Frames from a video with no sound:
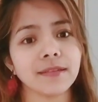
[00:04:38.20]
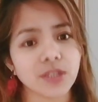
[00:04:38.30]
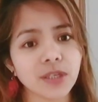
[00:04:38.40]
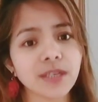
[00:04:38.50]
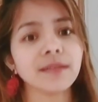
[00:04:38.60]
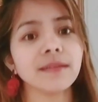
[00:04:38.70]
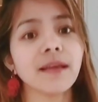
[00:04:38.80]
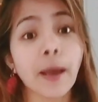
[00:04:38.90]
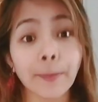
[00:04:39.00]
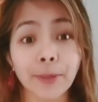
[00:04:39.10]
it's good.
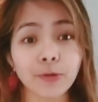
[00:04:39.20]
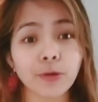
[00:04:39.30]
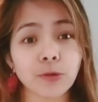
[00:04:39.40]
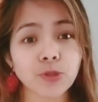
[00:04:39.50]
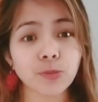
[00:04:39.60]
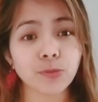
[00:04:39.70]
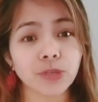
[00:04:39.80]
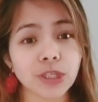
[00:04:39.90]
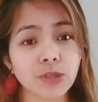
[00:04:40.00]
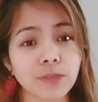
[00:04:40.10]
Pero kung gusto mo
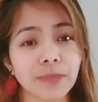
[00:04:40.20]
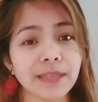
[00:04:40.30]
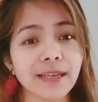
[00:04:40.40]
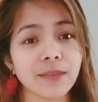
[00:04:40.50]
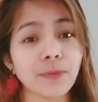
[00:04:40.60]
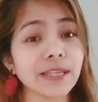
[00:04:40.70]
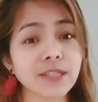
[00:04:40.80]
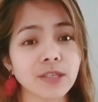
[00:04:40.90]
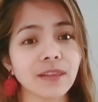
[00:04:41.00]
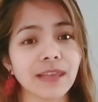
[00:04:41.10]
dito sa Madrid, well,
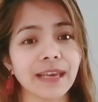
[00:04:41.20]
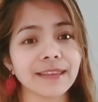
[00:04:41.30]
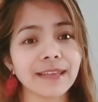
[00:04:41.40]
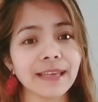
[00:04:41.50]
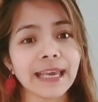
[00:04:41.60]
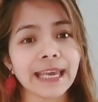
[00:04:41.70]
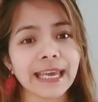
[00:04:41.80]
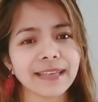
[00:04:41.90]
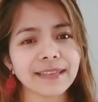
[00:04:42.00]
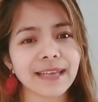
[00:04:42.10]
it's good then.
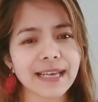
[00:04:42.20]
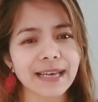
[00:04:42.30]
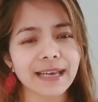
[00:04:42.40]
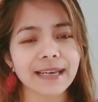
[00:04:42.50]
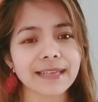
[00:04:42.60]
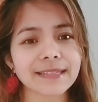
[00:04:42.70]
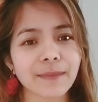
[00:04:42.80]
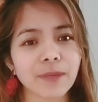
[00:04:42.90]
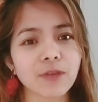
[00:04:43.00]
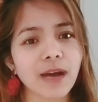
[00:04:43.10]
And uh,
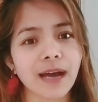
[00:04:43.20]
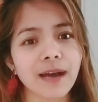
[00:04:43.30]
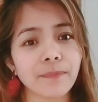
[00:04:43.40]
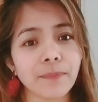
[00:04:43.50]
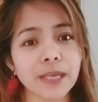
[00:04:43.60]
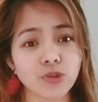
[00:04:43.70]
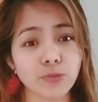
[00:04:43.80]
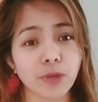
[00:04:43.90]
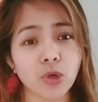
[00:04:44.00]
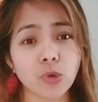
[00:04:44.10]
sabi ko nga, based
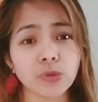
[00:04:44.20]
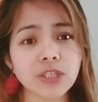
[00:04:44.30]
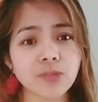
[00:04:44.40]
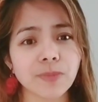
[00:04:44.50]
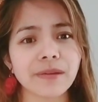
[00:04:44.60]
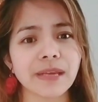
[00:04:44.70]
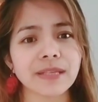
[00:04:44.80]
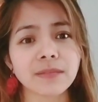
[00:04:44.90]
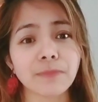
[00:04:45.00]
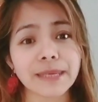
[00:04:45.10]
on my own
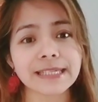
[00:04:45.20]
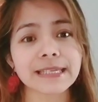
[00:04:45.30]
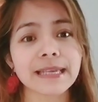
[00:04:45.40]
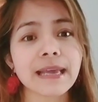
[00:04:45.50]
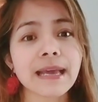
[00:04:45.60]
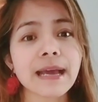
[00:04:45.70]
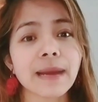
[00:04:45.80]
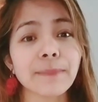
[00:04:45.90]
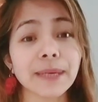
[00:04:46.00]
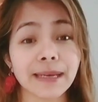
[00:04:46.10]
experience, mas
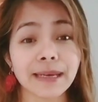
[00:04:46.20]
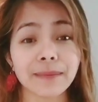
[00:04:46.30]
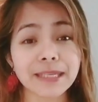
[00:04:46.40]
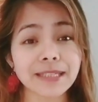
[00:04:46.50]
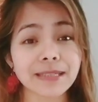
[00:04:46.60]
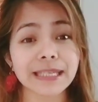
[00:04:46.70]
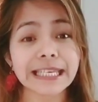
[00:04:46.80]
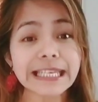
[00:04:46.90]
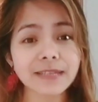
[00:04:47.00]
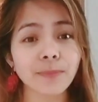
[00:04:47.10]
ma- mas
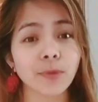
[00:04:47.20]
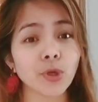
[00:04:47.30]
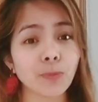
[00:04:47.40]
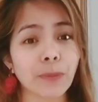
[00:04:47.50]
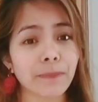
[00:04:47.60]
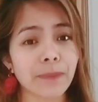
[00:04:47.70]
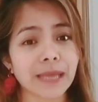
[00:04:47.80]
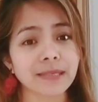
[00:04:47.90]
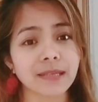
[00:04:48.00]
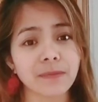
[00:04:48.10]
easy po yung
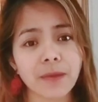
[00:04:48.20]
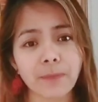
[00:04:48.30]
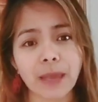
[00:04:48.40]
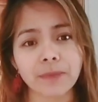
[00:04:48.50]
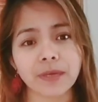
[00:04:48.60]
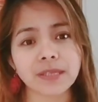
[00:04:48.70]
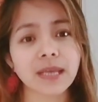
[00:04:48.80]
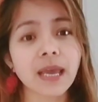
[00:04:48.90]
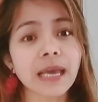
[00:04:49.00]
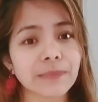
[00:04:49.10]
pag-process ng mga
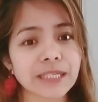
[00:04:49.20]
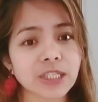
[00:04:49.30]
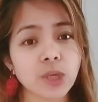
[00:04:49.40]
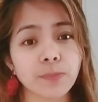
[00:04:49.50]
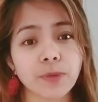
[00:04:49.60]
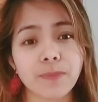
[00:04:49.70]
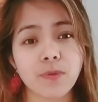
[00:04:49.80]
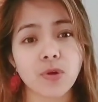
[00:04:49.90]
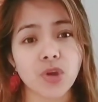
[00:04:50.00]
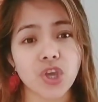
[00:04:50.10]
papers, mas cheaper
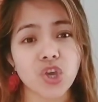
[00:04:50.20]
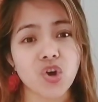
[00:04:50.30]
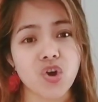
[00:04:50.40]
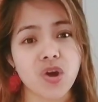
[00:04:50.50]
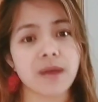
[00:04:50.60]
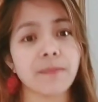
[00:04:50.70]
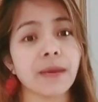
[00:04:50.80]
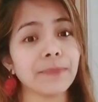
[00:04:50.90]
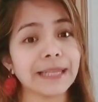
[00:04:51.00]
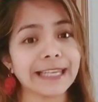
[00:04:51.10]
po yung
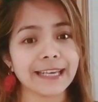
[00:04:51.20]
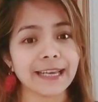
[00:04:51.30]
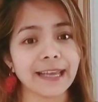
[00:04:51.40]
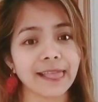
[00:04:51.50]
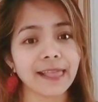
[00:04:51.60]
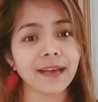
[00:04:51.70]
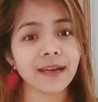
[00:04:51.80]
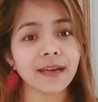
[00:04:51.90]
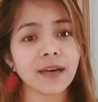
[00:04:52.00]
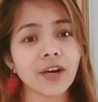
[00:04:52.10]
mga bilihin.
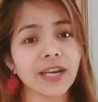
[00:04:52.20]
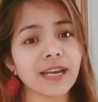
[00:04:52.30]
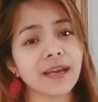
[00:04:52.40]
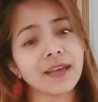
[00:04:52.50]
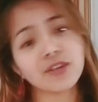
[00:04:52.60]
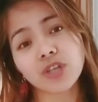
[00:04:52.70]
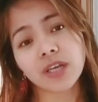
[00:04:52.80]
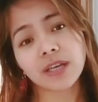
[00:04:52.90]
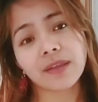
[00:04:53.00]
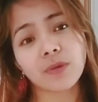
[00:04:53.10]
Or in, a, in,
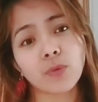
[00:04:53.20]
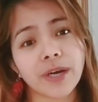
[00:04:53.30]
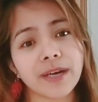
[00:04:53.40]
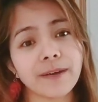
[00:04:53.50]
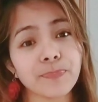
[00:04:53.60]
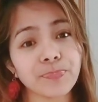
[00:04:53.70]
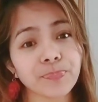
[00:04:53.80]
in other word,